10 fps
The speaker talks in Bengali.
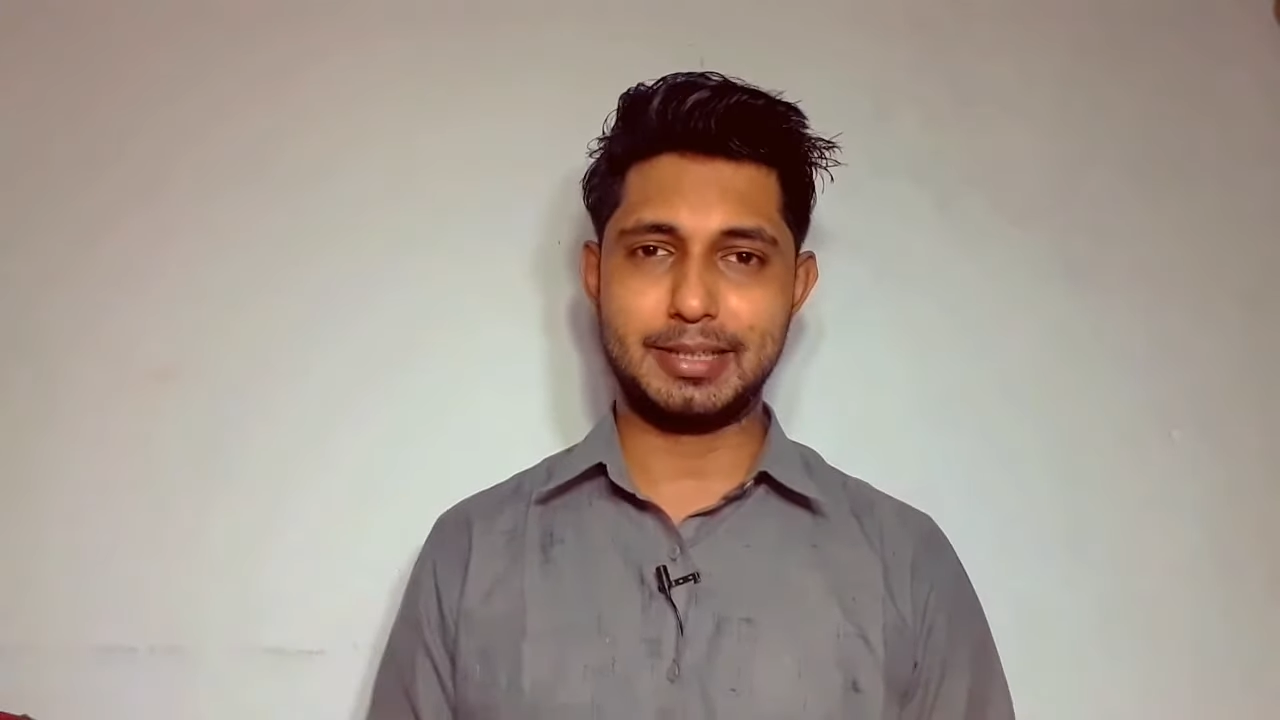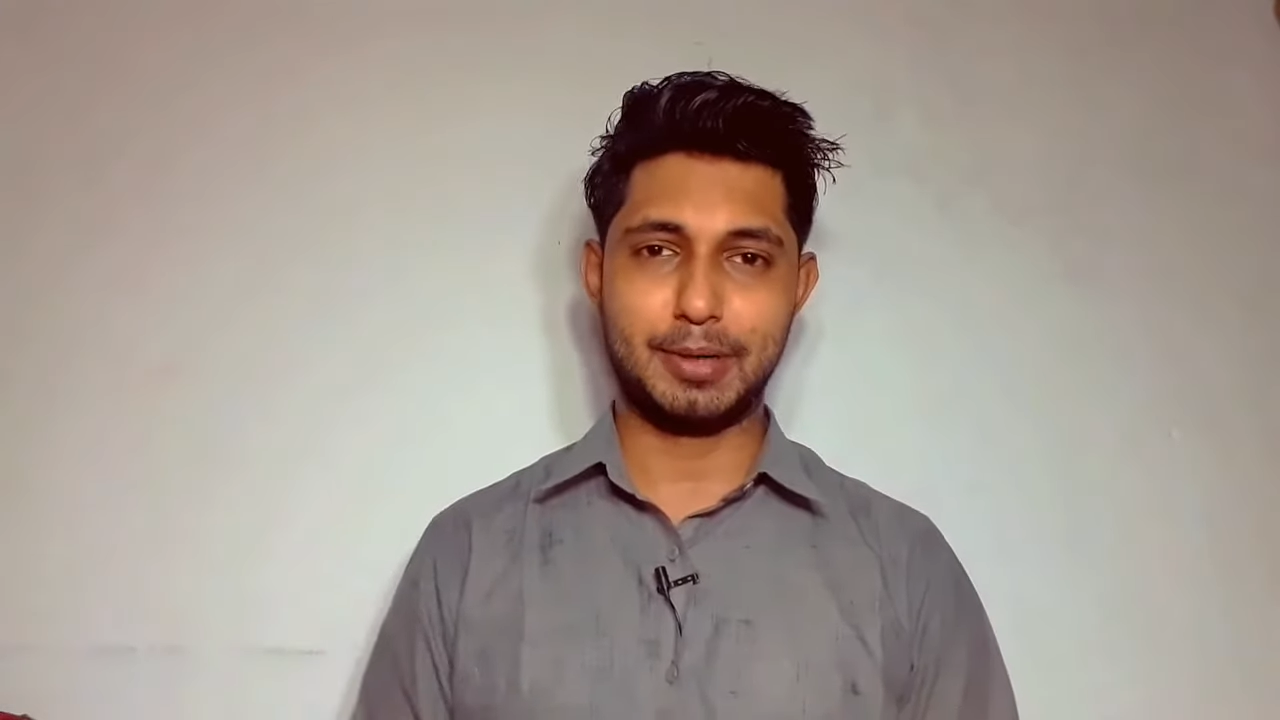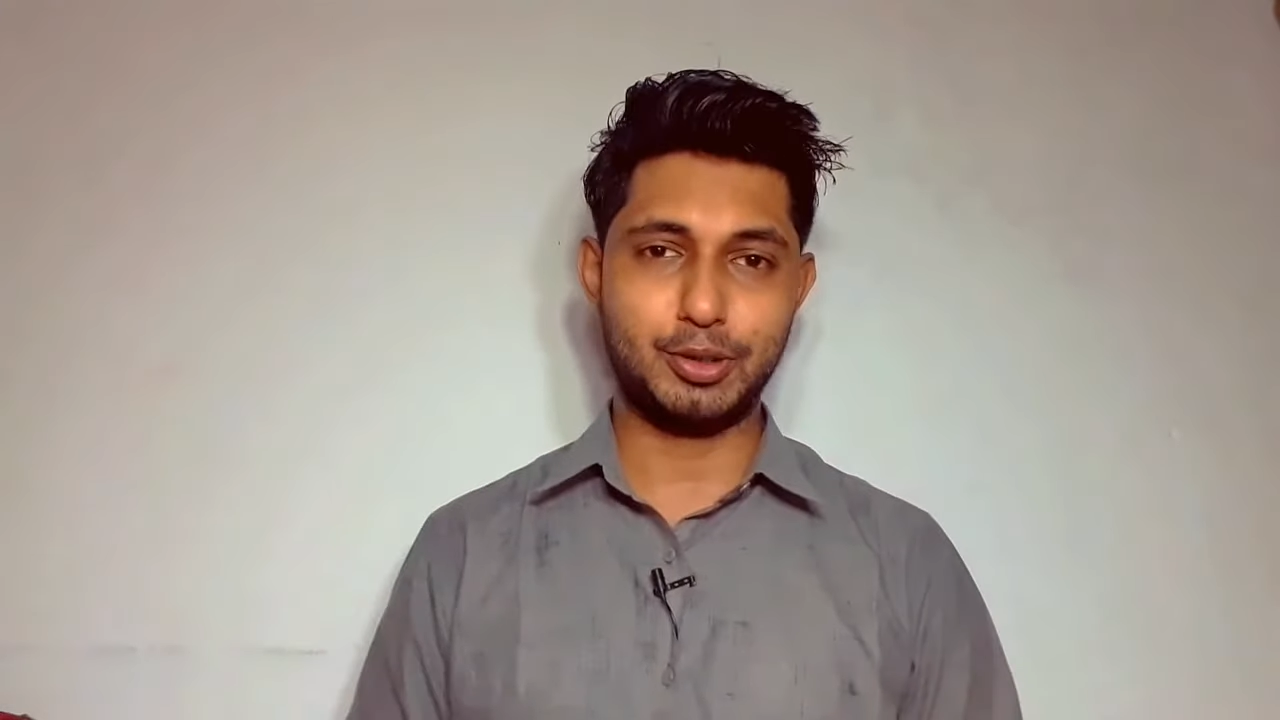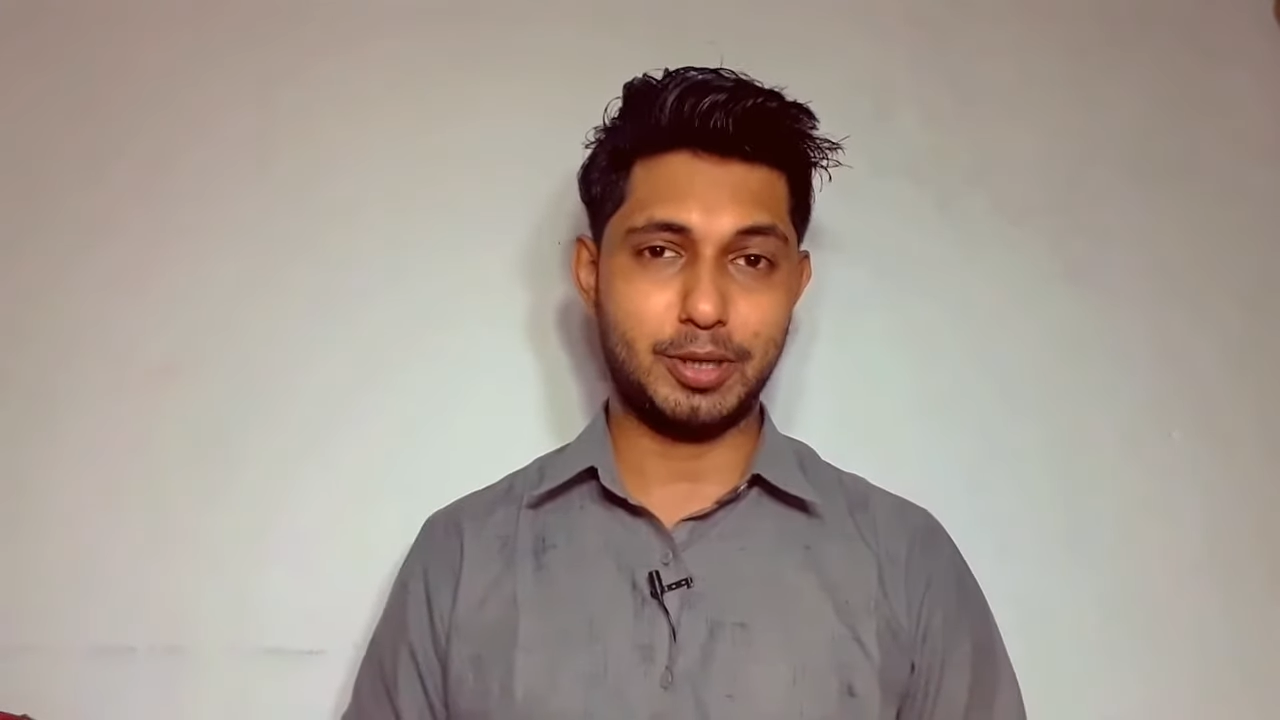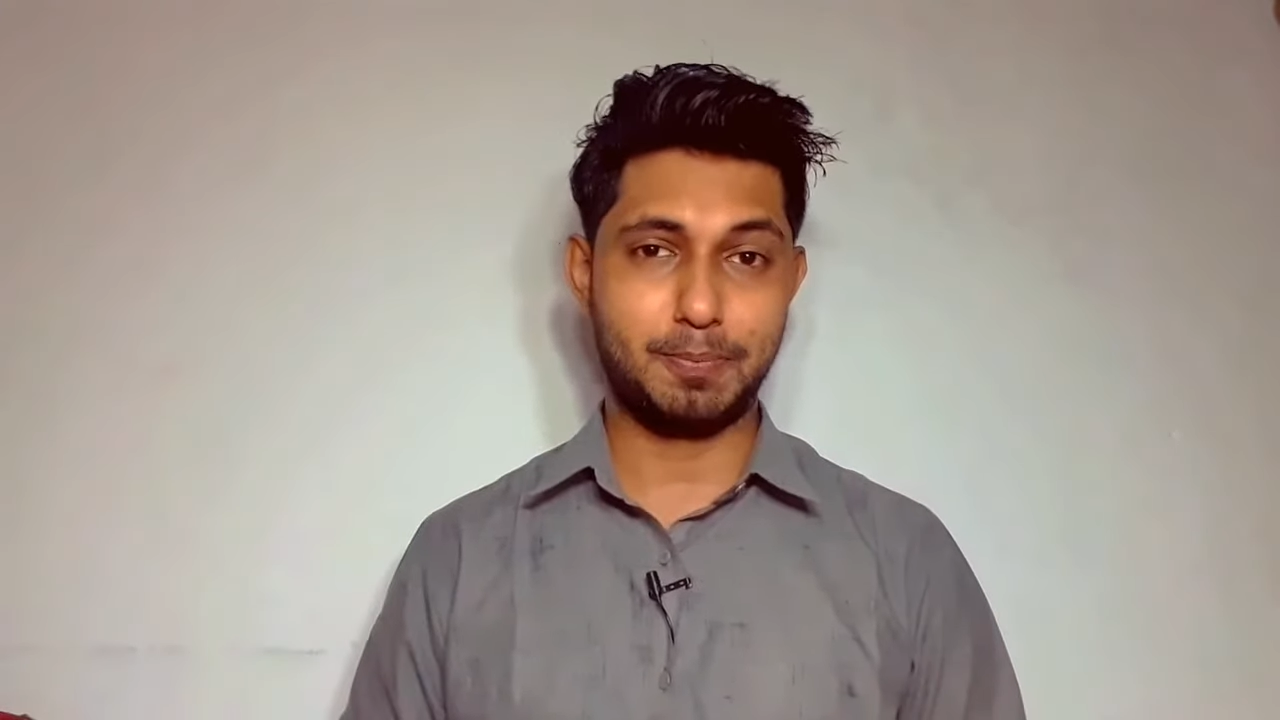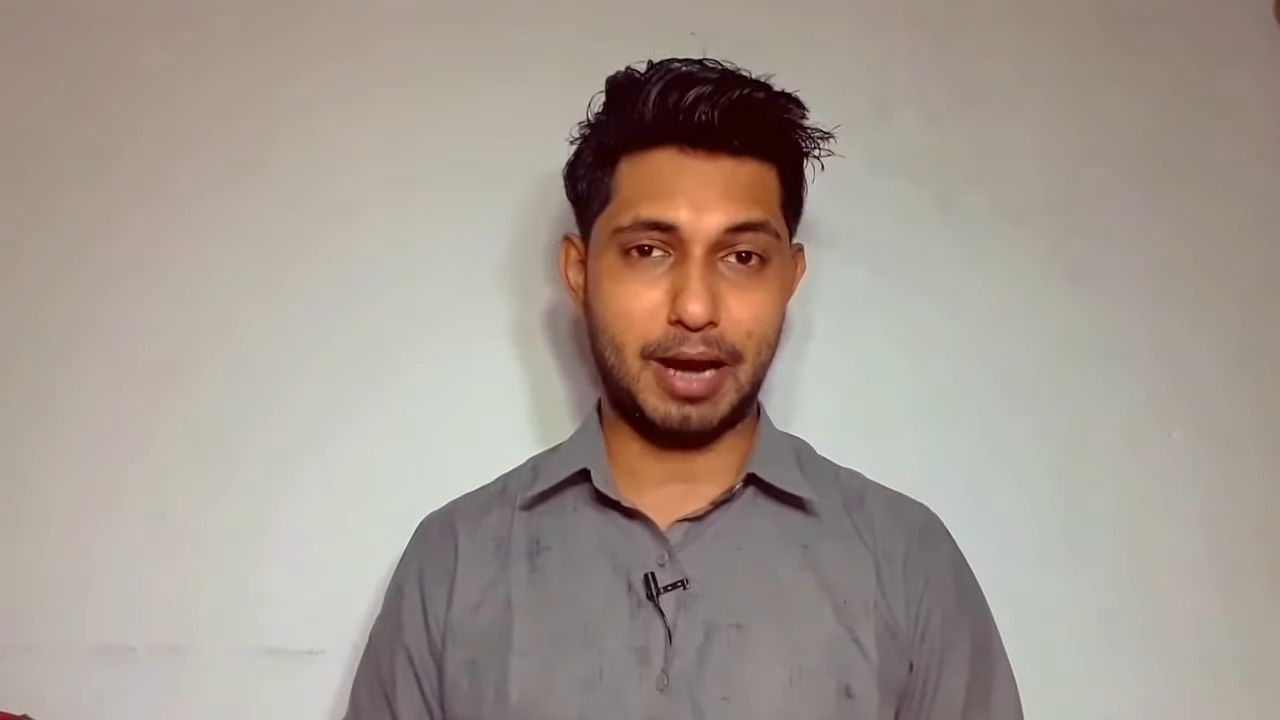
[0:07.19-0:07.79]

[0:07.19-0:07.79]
যায় মানুষের